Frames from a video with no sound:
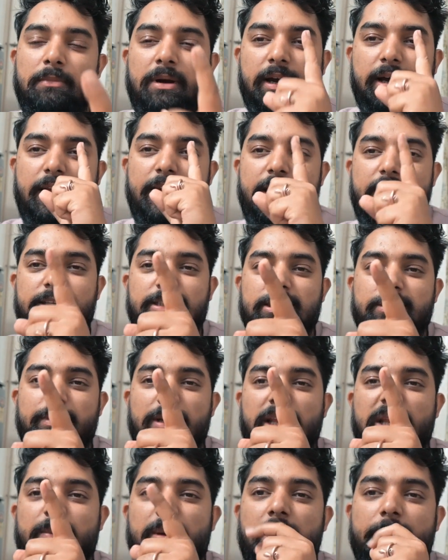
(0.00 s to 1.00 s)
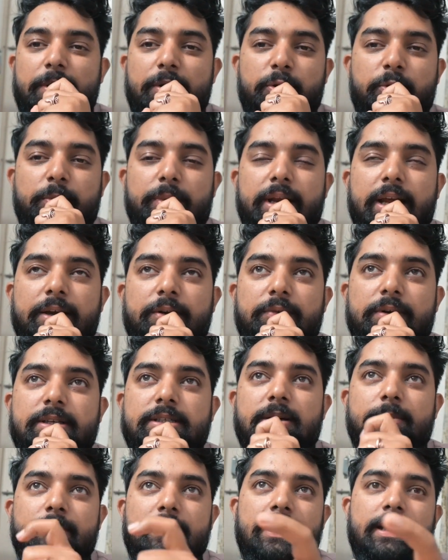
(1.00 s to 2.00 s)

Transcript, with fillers: मगर एक चीज़ मेरे दिमाग में घूम रही है क्योंकि जब